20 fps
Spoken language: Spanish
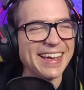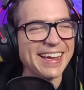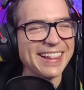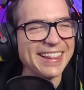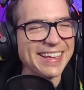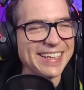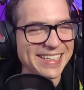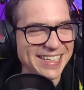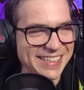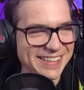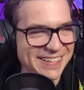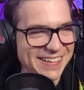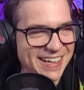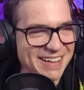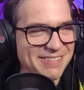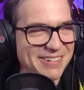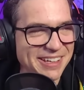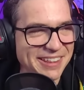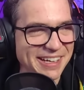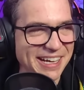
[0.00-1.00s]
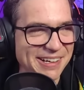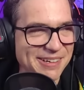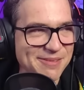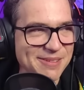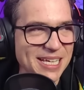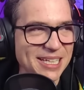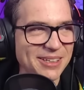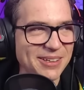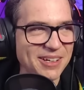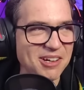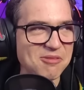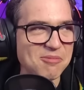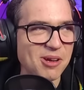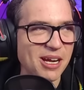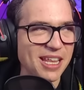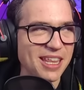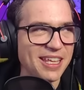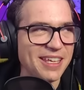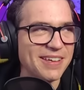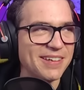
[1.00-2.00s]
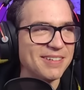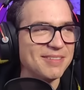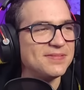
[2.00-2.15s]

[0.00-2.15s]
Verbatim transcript: El desayuno, el almuerzo la comida todo en un bocadillo.